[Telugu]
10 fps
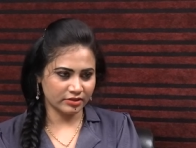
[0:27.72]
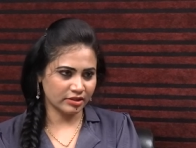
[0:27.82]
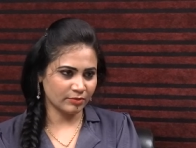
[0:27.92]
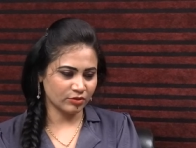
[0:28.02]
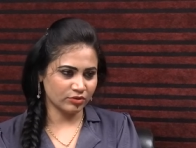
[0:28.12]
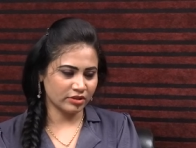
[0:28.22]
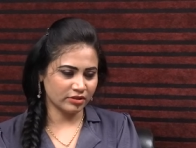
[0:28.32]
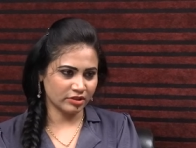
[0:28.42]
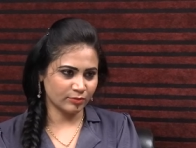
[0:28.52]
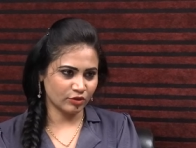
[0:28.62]
సిద్ధమవుతున్నారు
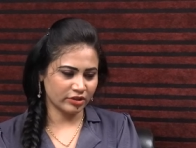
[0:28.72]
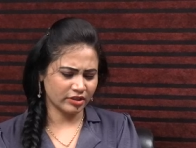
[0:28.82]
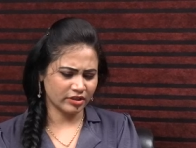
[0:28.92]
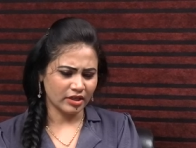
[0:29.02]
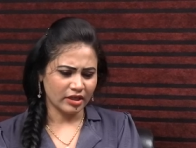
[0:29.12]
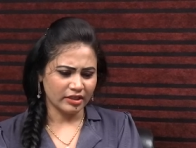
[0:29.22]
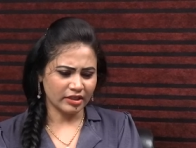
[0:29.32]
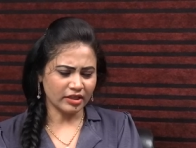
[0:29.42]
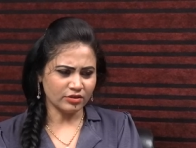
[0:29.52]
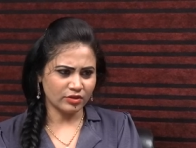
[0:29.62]
జగన్మోహన్ రెడ్డి గారు
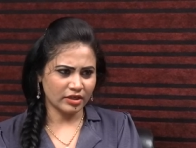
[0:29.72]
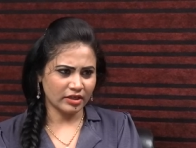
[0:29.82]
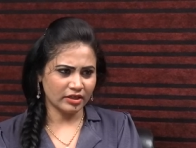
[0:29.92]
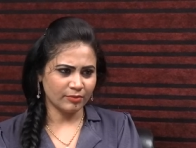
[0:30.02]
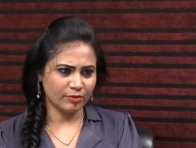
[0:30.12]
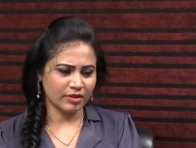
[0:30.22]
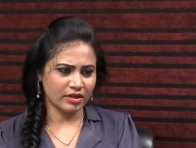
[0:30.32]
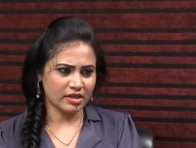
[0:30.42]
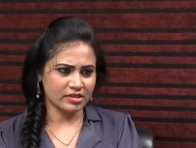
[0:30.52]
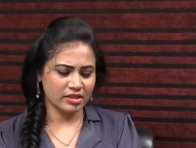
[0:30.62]
ఎట్లా చూడాలంటే ఇప్పుడు మన
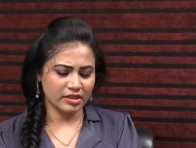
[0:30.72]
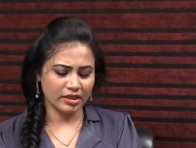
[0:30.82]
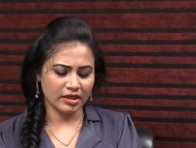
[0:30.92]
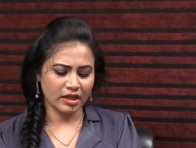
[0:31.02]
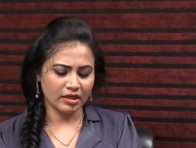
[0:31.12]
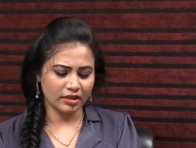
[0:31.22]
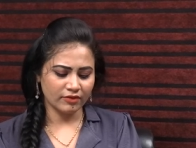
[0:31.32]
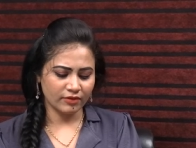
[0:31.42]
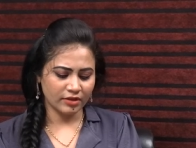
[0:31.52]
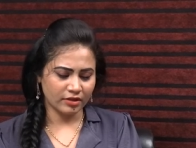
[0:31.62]
రాష్ట్రానికి ఎలాంటి
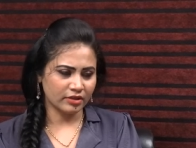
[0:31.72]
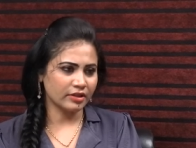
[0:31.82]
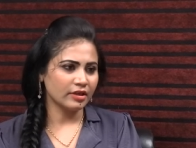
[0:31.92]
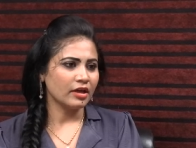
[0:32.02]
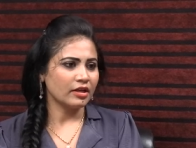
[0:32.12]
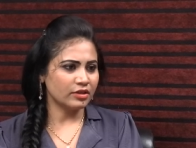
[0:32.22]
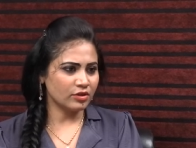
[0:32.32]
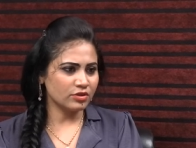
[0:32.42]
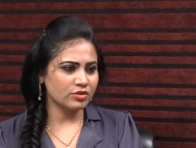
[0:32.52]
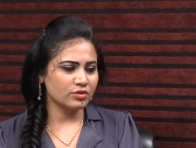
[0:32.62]
వన్ అంటే నిధులు
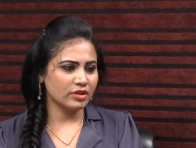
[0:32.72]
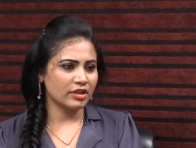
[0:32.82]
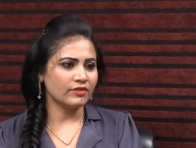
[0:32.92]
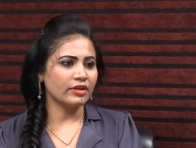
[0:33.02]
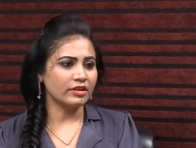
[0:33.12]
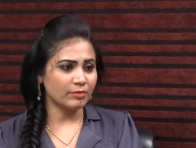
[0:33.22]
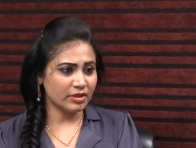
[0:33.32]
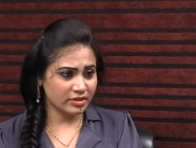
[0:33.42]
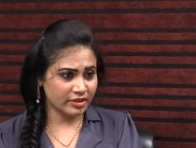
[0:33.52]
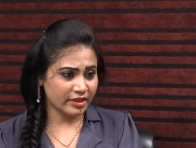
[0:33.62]
వస్తున్నాయి ఎంత
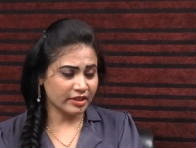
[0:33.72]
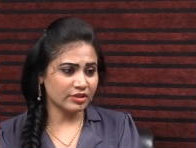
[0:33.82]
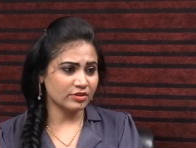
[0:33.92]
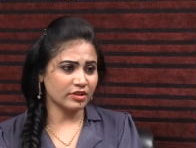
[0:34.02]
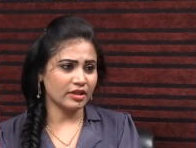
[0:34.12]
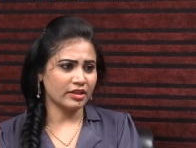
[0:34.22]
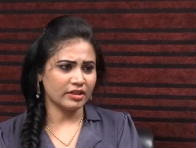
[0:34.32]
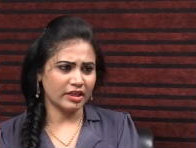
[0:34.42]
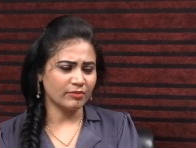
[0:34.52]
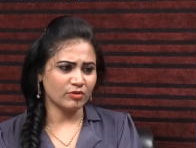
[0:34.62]
బడ్జెట్ కేటాయిస్తున్నారు అనేది
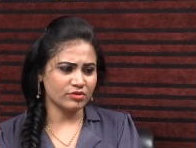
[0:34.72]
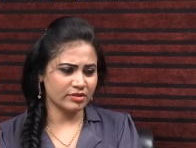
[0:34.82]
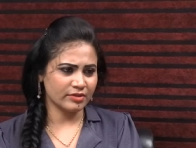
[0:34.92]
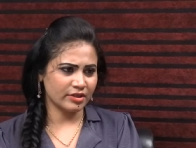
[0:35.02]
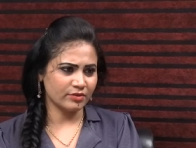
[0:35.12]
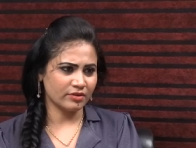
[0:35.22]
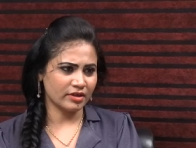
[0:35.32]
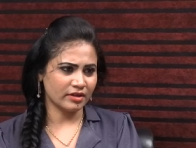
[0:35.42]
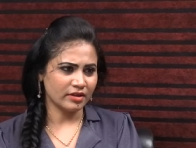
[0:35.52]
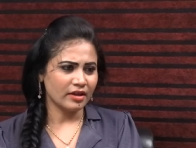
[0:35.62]
ఏం అవసరం లేకుండా
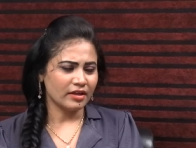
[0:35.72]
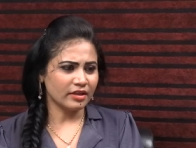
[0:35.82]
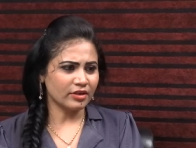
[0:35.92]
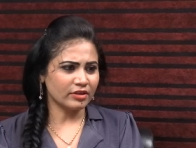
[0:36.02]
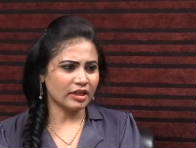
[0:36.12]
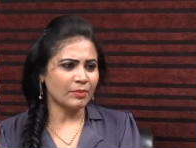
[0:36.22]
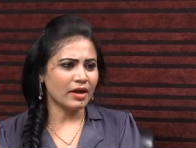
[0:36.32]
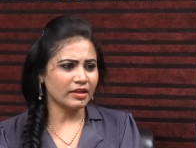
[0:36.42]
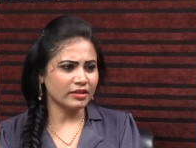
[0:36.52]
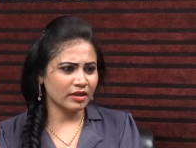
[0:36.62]
తన తన
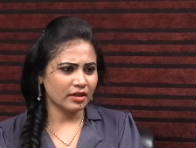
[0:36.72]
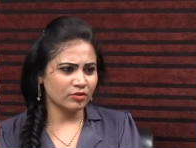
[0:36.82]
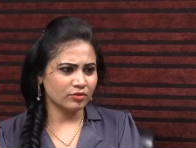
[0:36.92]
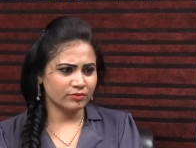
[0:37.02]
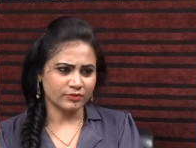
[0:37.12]
పాటికి తాను